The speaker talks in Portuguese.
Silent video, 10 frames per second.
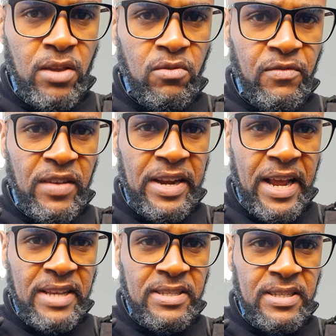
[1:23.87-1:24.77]
e
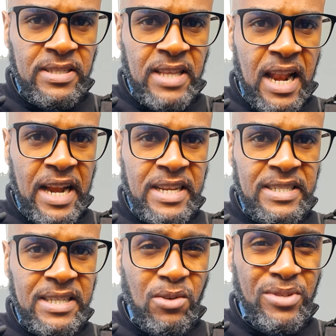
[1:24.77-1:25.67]
oferece salário
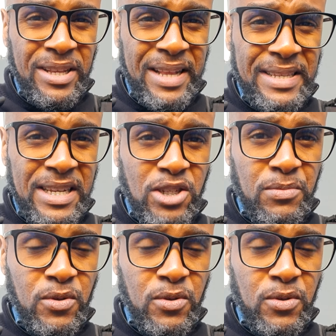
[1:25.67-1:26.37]
inicial de até R$